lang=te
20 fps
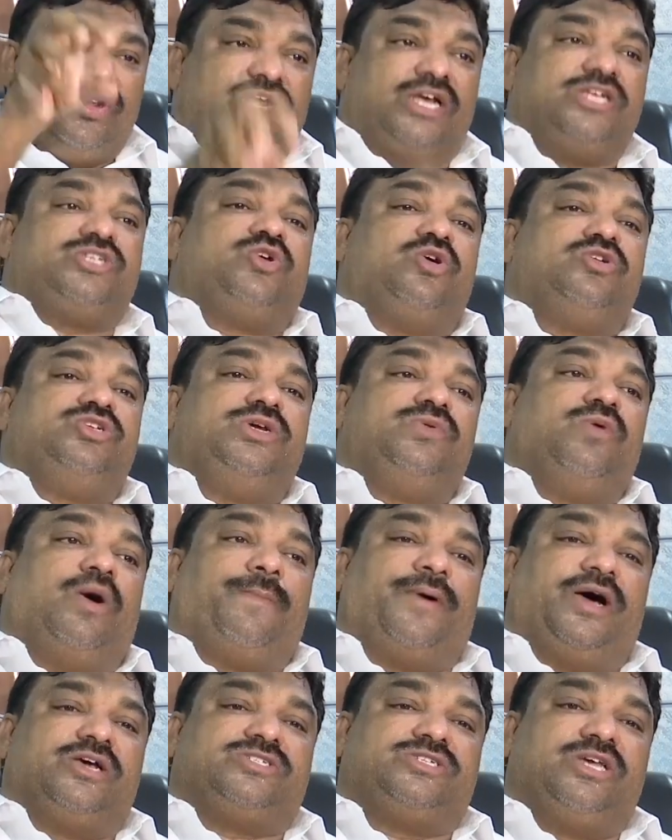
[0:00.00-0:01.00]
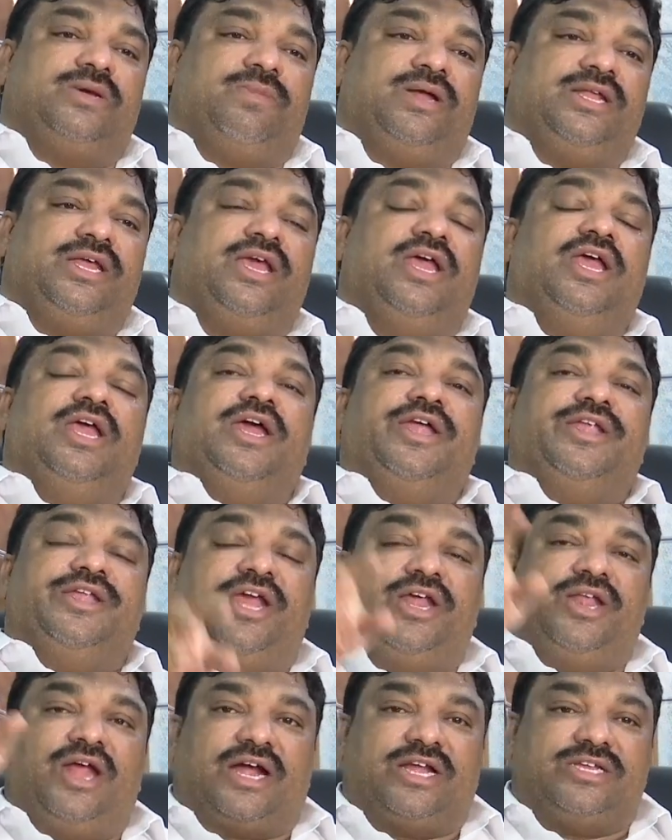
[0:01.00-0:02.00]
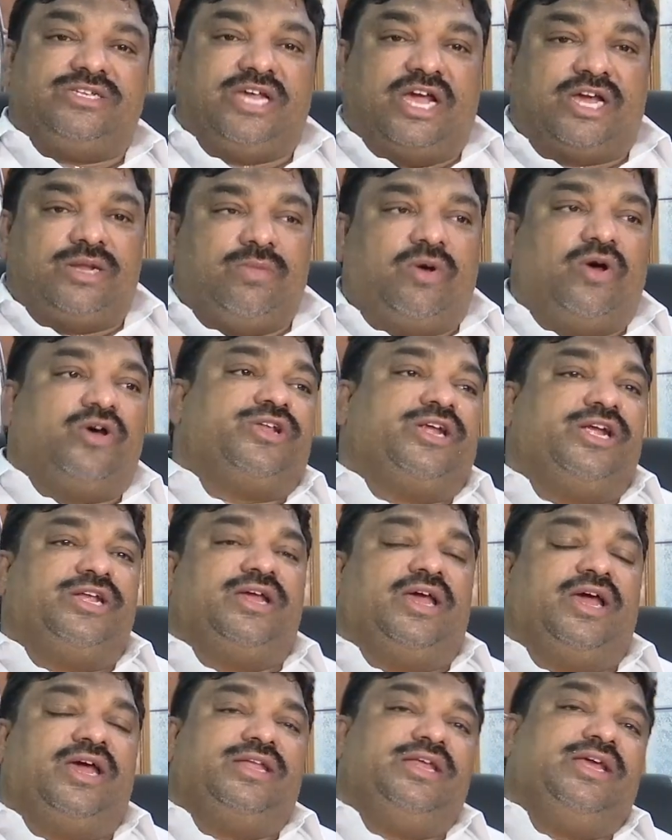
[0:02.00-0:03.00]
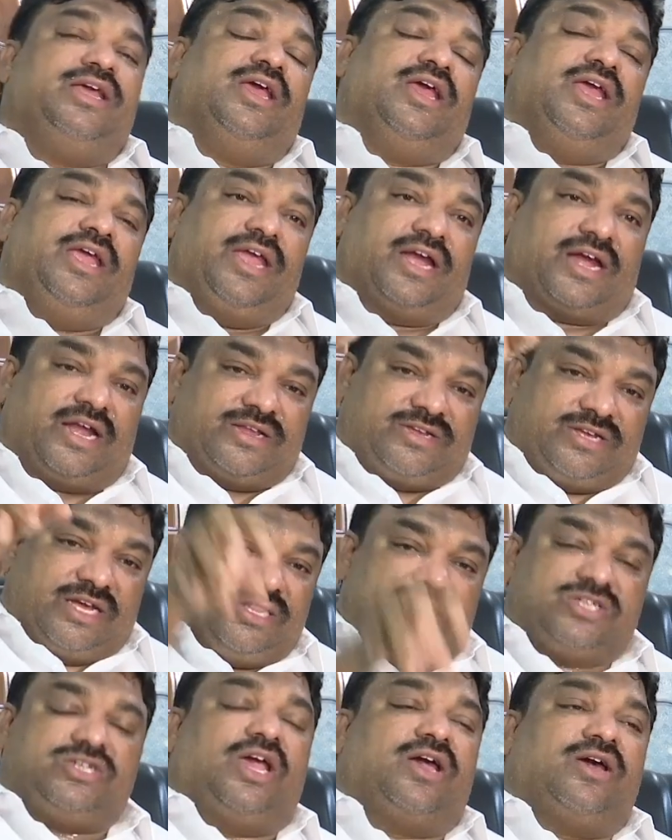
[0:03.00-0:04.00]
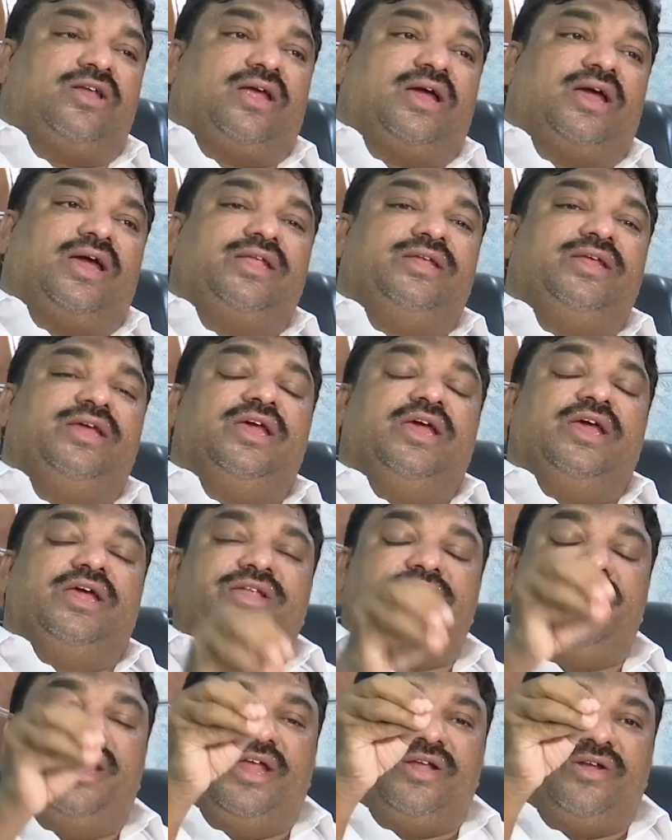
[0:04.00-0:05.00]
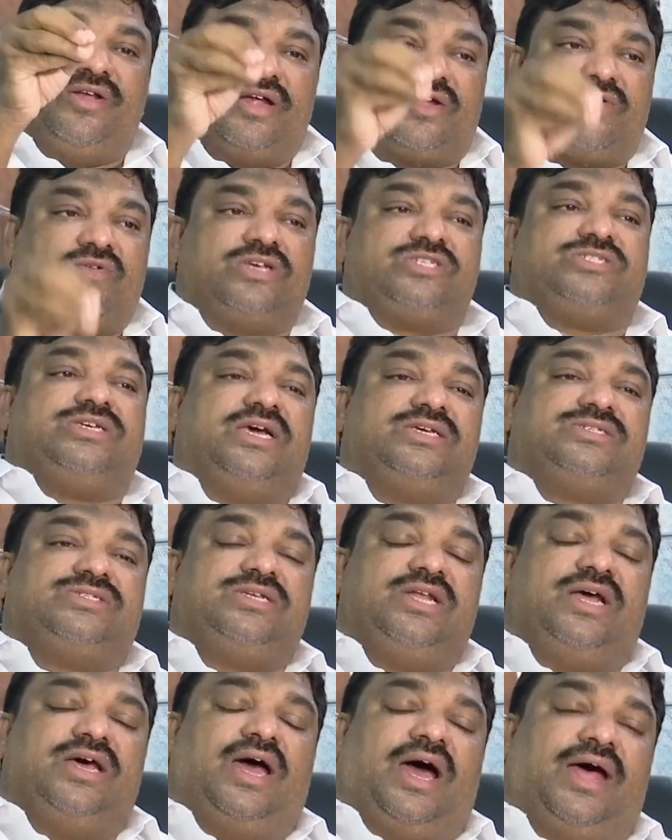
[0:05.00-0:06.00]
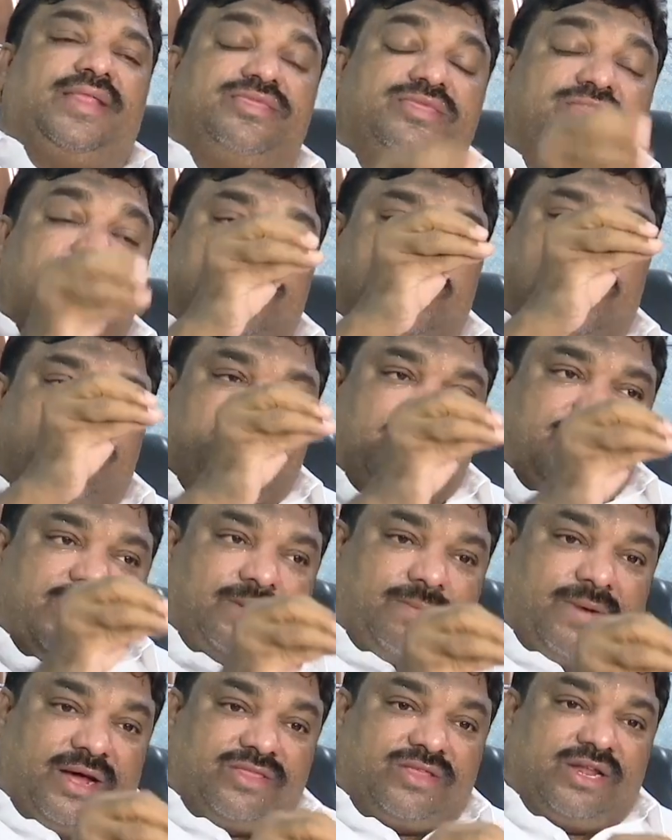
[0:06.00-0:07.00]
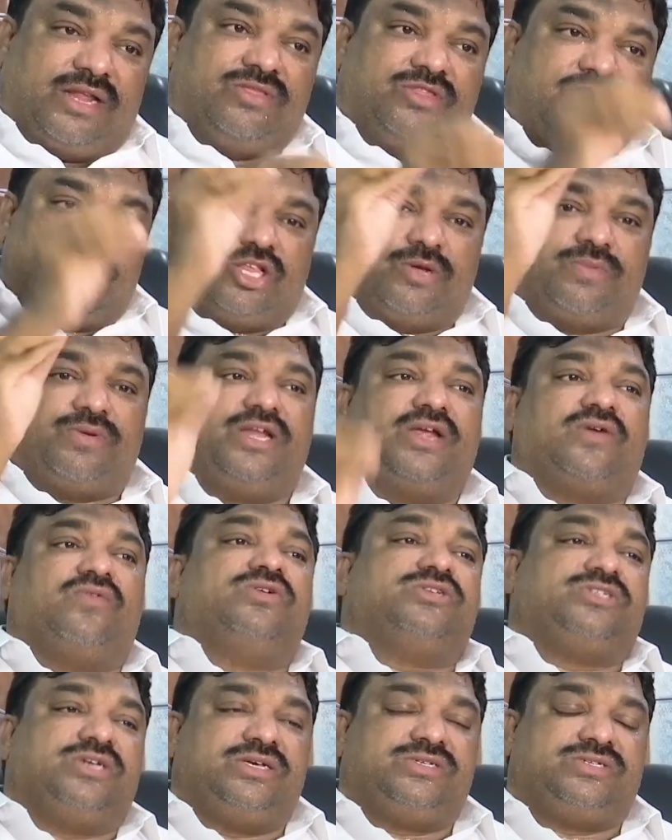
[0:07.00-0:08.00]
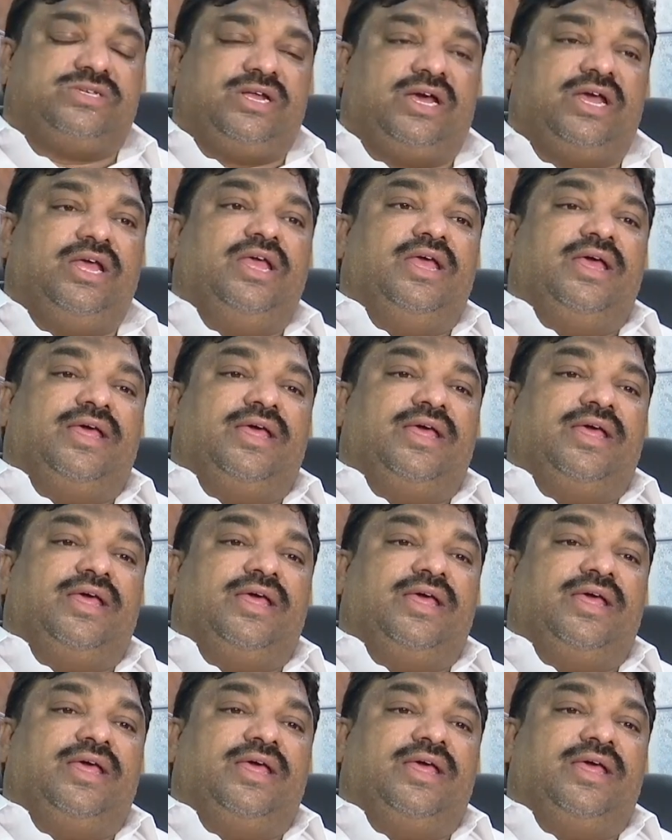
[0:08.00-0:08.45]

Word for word: నా షో జివో పాస్ చేయమని నేను అక్కడ జగన్మోహన్ రెడ్డి గారిని ఇక్కడ చంద్రశేఖరరావు గారిని నేను రిక్వెస్ట్ చేస్తున్నా అందరి తరఫున నిర్మాతలు అందరి తరఫున రిక్వెస్ట్ చేస్తున్నా